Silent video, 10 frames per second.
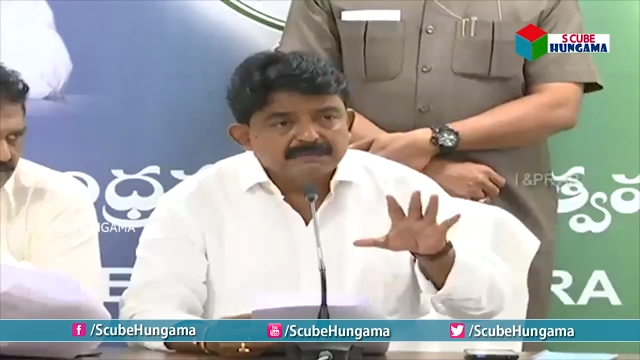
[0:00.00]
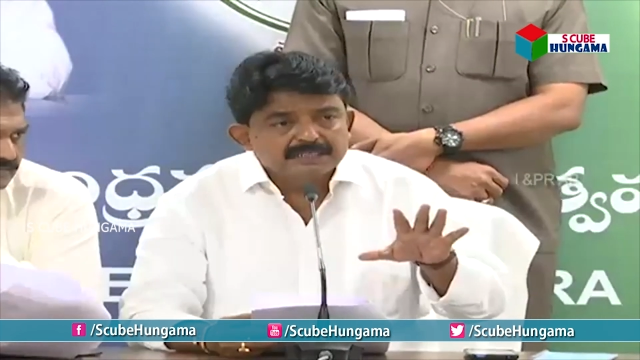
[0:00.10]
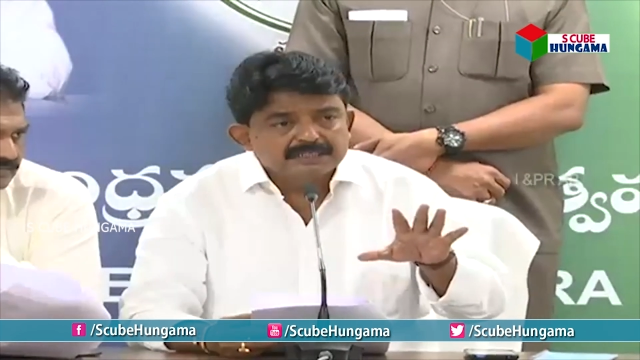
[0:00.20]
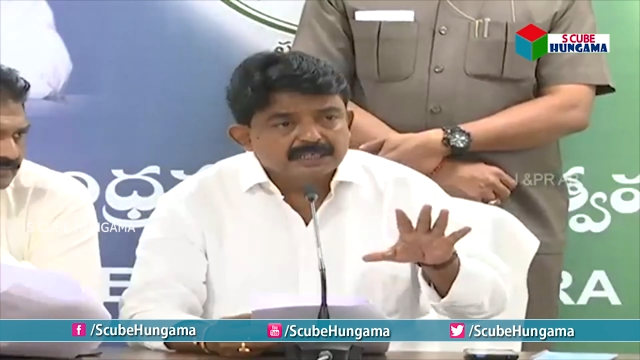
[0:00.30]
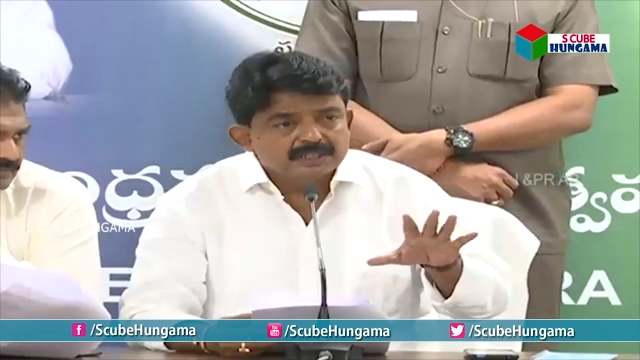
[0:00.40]

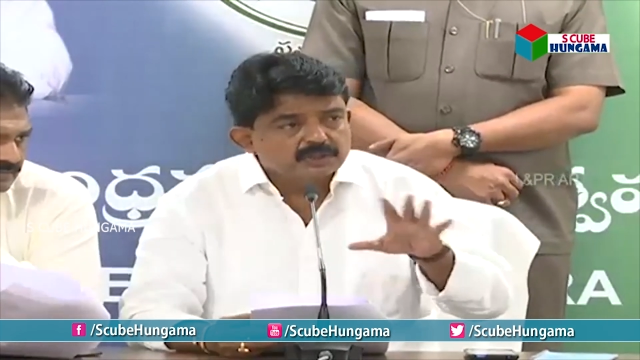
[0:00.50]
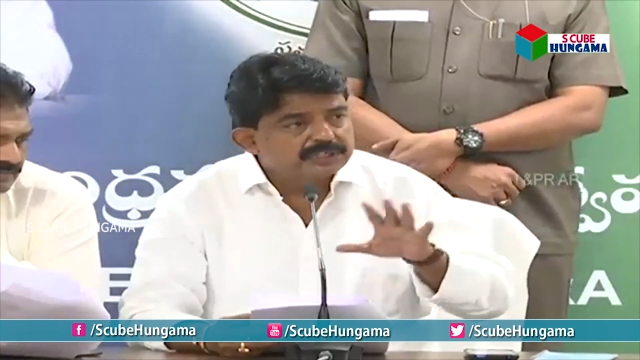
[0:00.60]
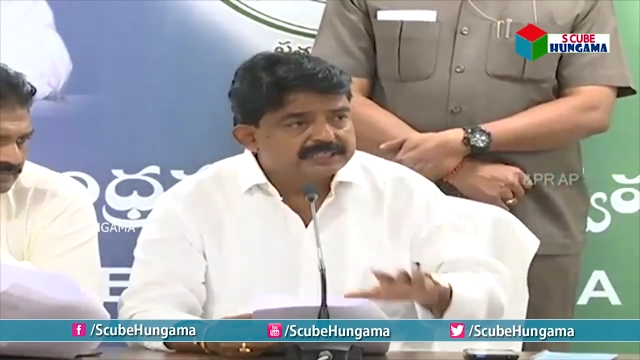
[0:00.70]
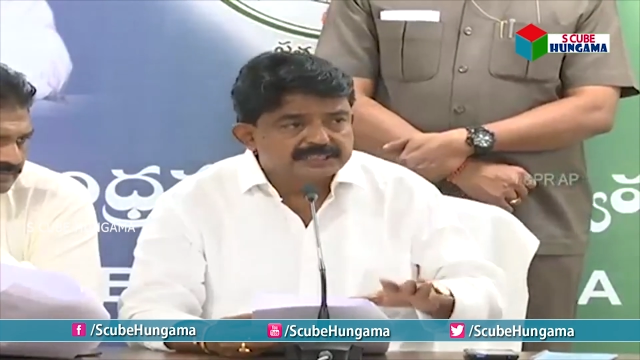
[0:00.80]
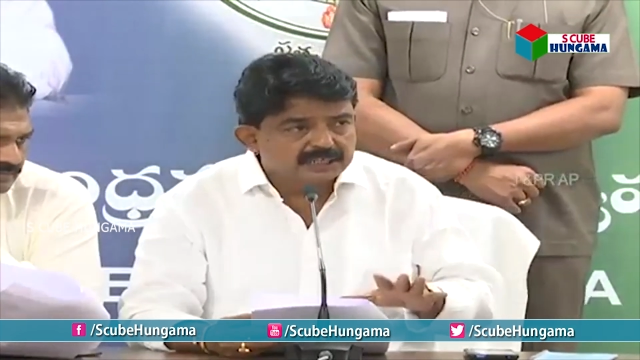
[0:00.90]
సమాచారంతో
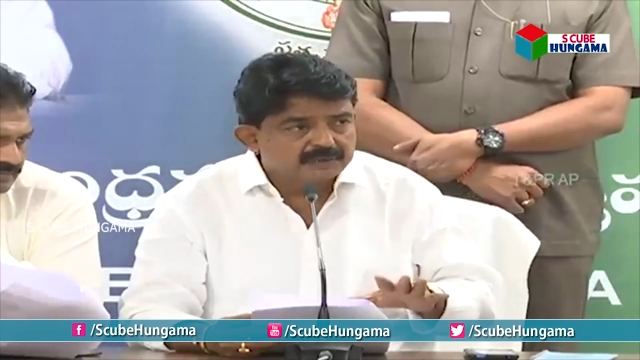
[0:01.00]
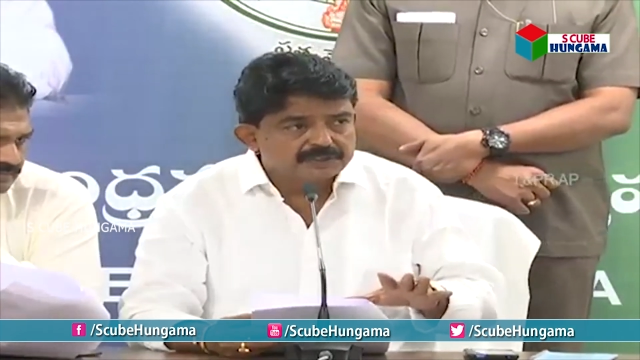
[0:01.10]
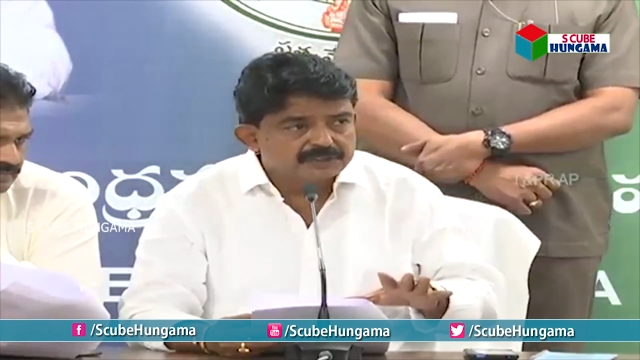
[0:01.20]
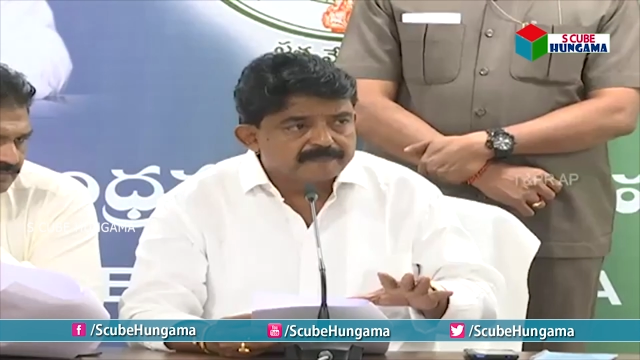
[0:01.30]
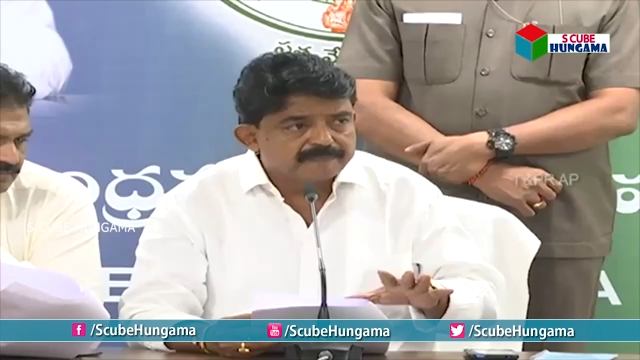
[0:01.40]
ఏంచినాకు
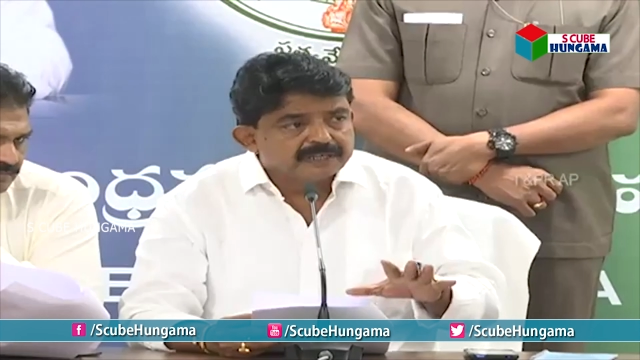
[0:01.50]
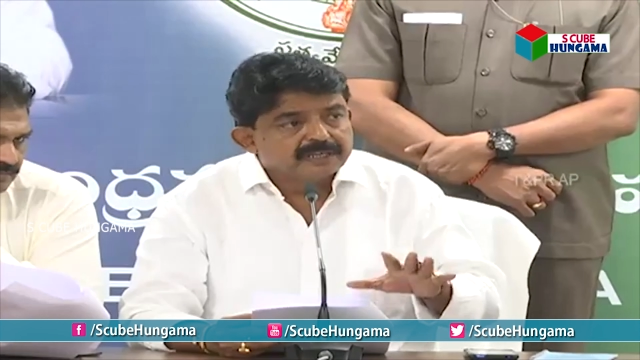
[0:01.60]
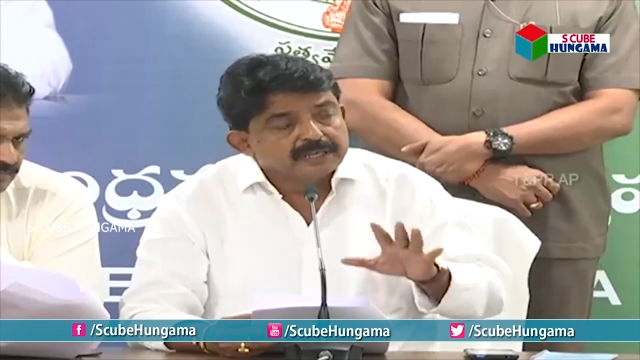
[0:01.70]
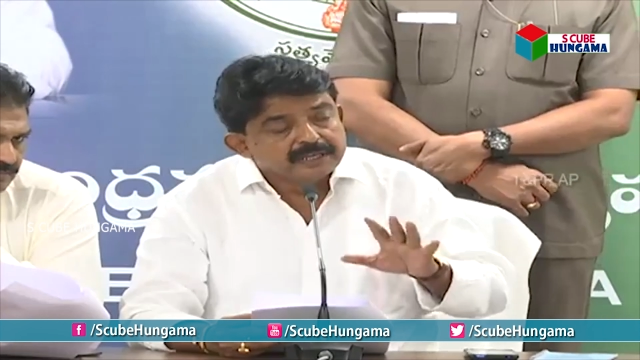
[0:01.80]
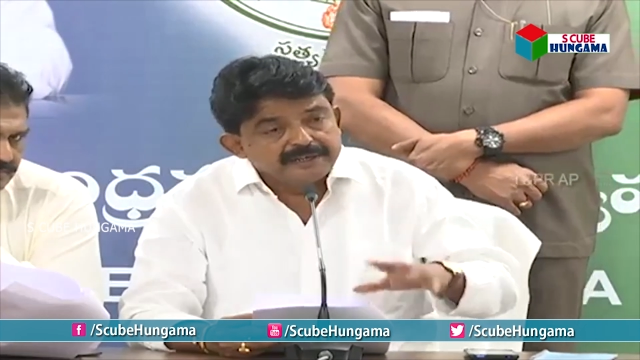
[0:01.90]
వచ్చాం
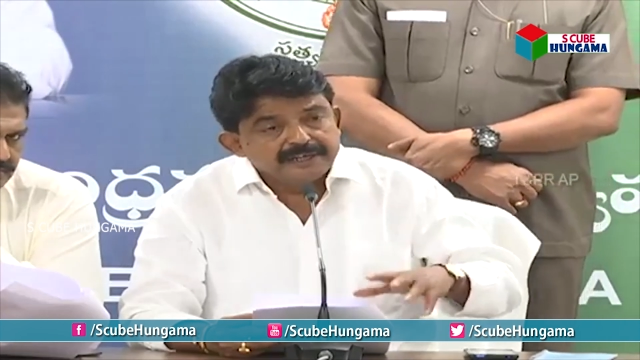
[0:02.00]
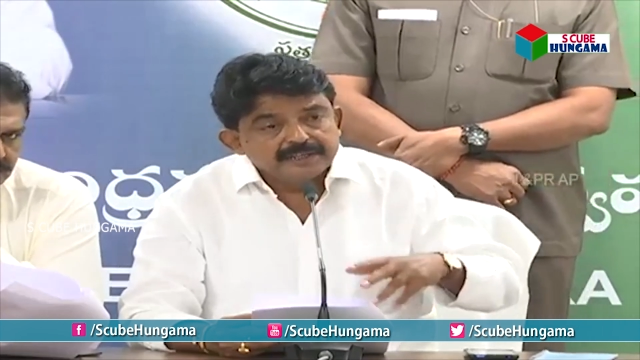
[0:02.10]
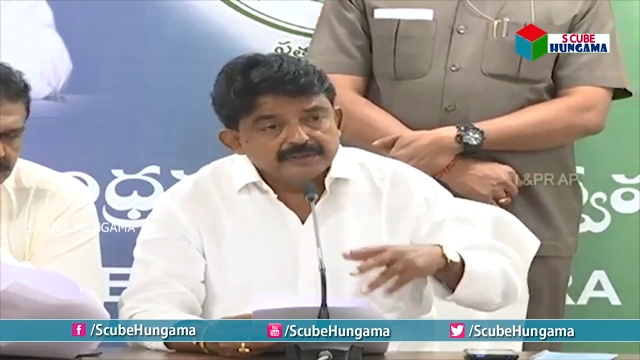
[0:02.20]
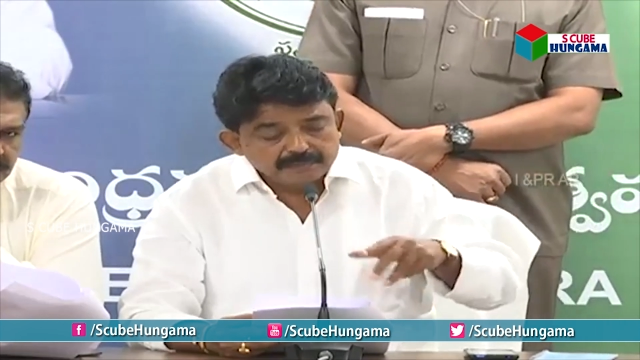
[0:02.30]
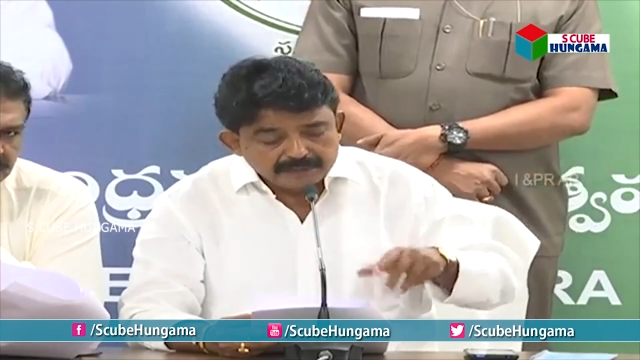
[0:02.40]

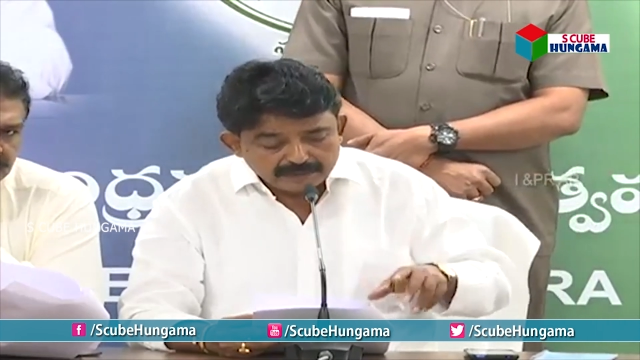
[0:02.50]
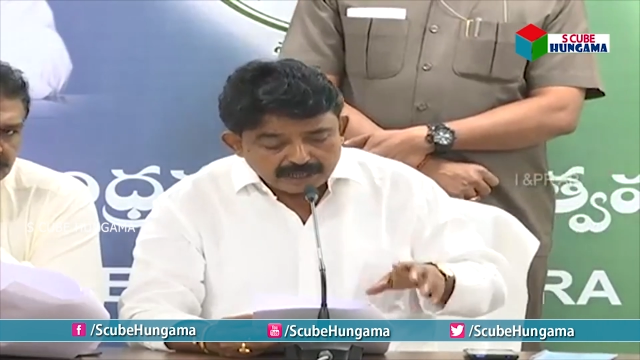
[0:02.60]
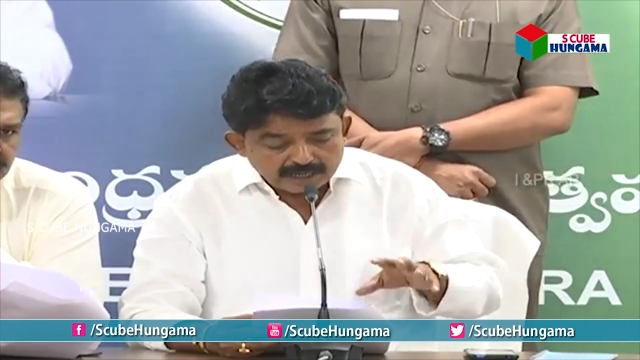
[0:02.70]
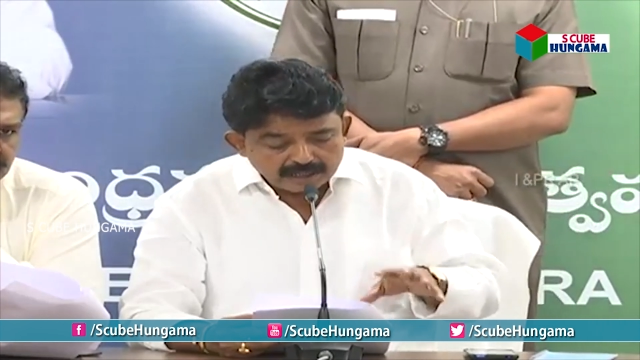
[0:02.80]
లేదు మేము